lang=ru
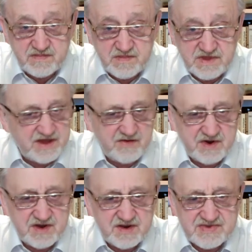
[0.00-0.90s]
я
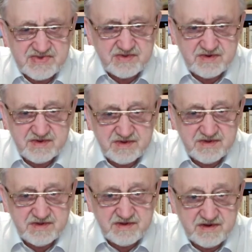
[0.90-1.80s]
вырасту,
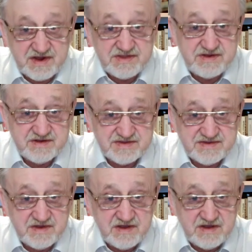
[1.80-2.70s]

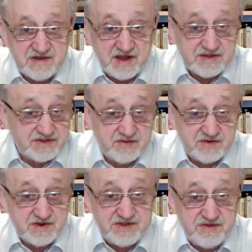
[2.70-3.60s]
отец, а ты
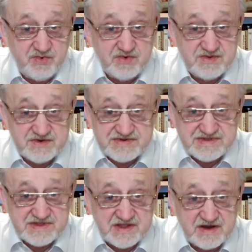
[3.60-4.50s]
уже не будешь
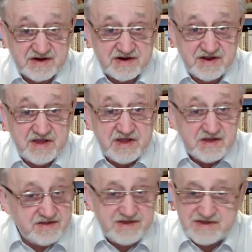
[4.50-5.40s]
старше,
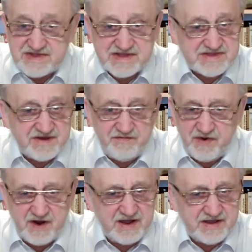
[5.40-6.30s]
не
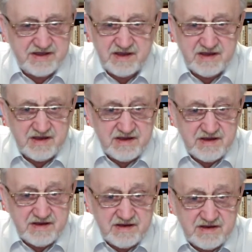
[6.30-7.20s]
засыпай,
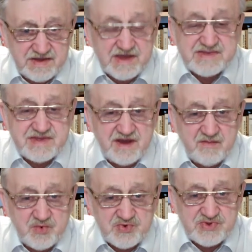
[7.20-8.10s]
я
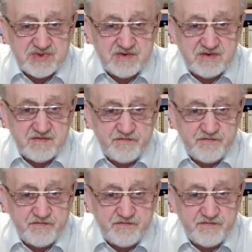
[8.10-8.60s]
сам усну.